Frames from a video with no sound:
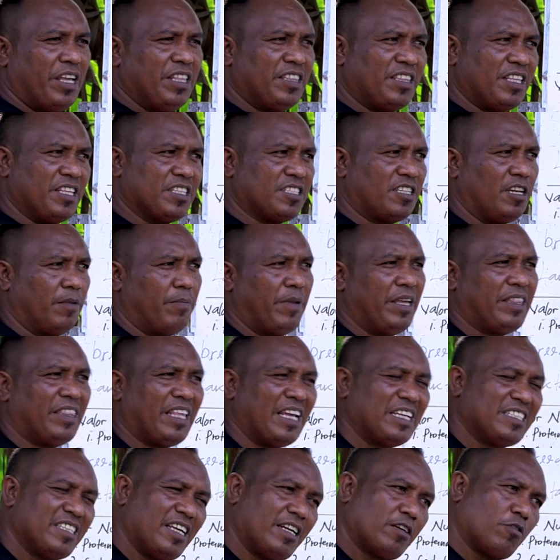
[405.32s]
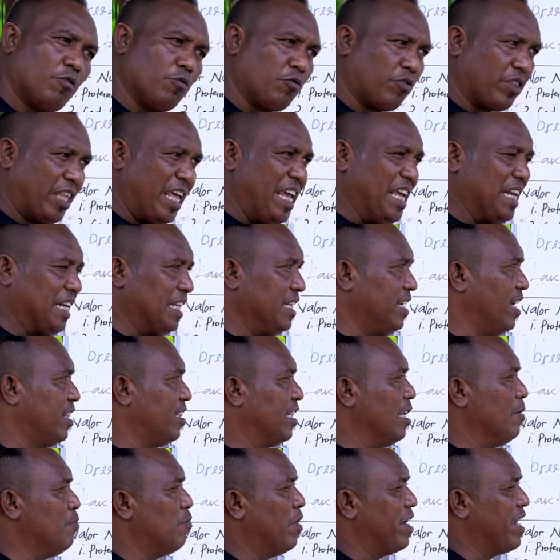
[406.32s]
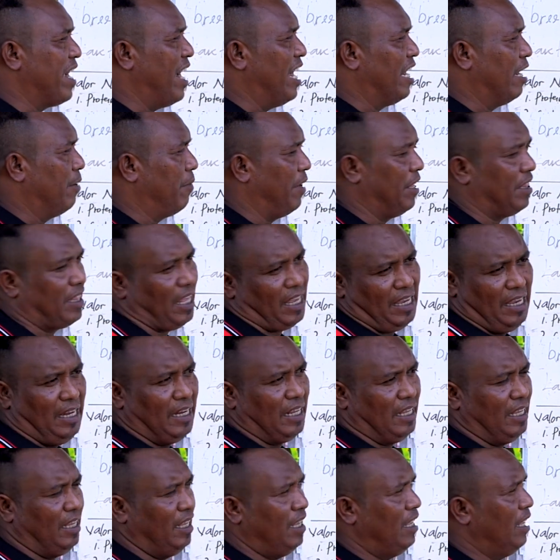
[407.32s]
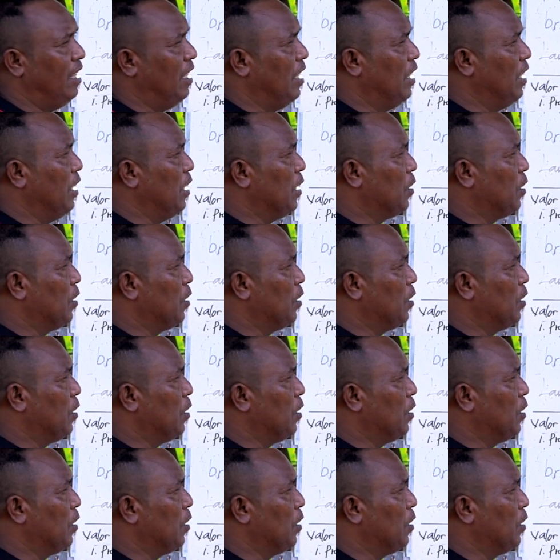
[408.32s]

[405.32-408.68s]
trentis nebe tem ser contain iha tipo iha nebe itahili,